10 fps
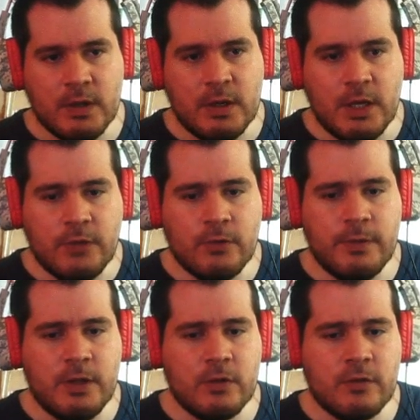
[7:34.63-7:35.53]
Estos
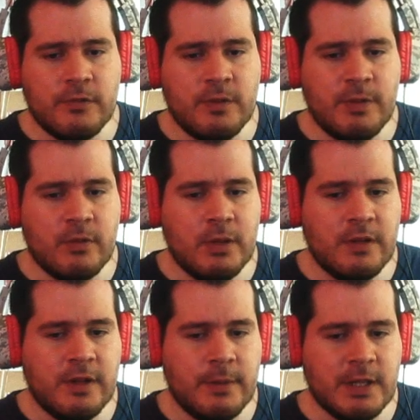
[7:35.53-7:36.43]
vídeos siempre suelen
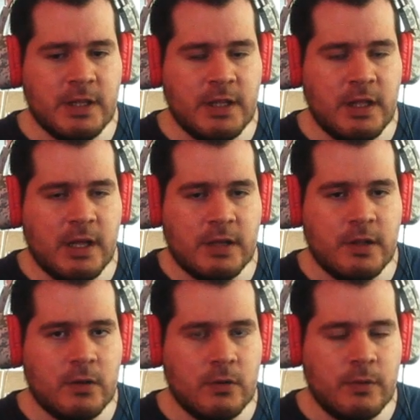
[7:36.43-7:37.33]
ser bastante
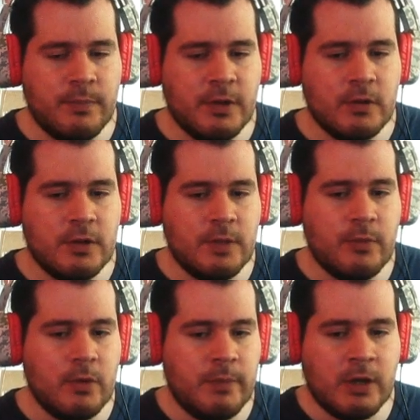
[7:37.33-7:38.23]
didácticos,
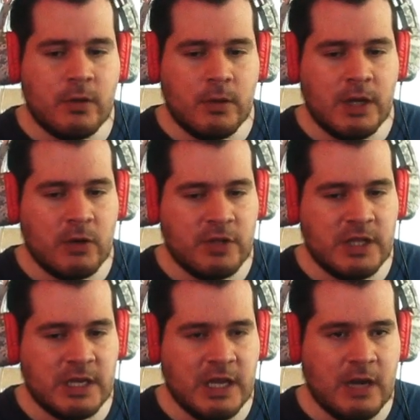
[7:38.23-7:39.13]
tipo explico las
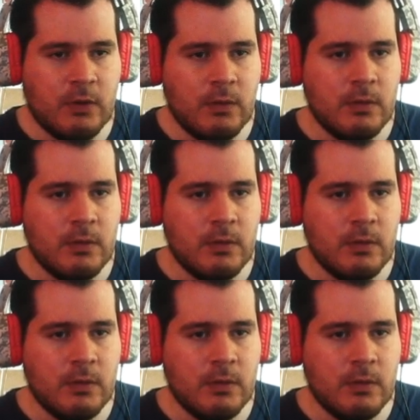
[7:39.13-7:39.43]
cositas que hago,